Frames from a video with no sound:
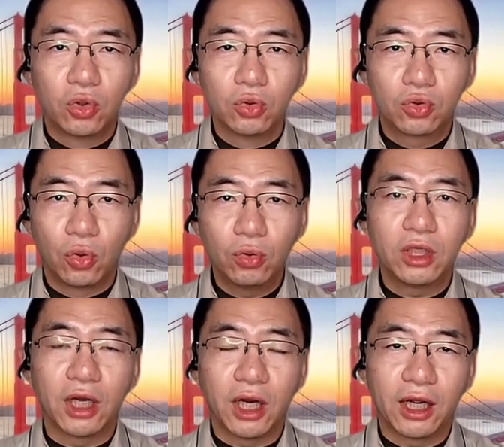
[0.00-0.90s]
从总
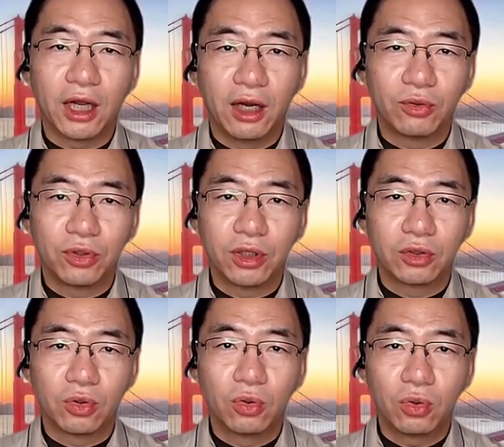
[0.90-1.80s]
体来看啊，我觉
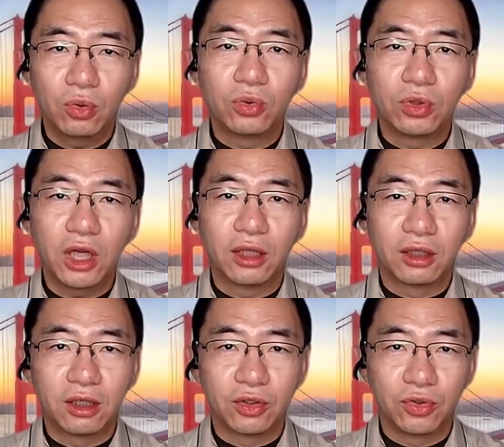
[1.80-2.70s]
得从录
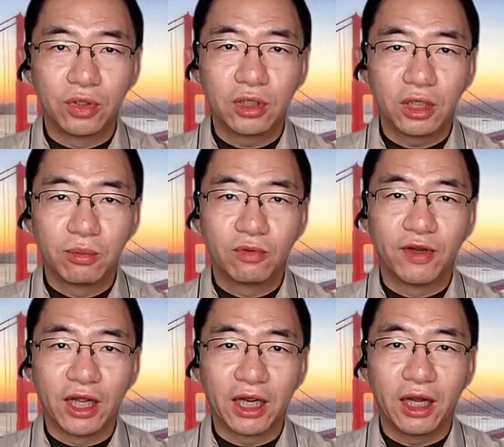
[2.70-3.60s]
像可循的这个部
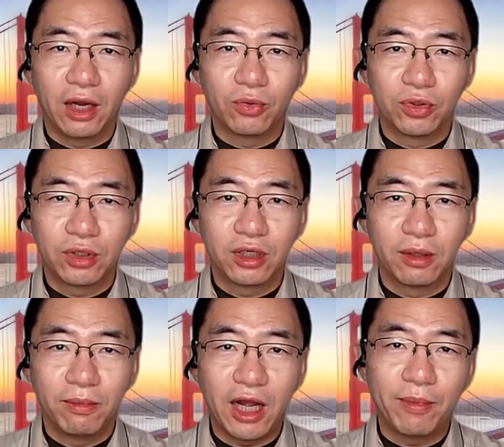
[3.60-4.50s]
分来看啊，我觉得这
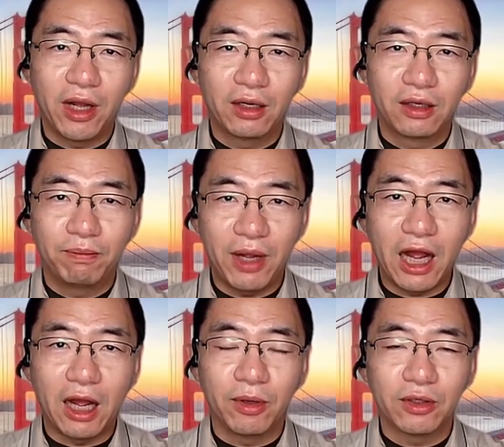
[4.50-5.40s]
个妈妈和
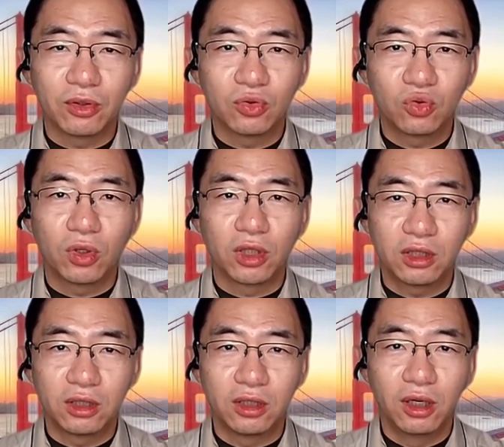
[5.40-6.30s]
爸爸所做
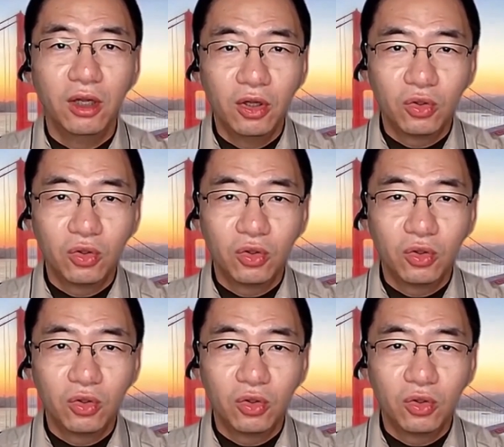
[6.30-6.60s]
的事情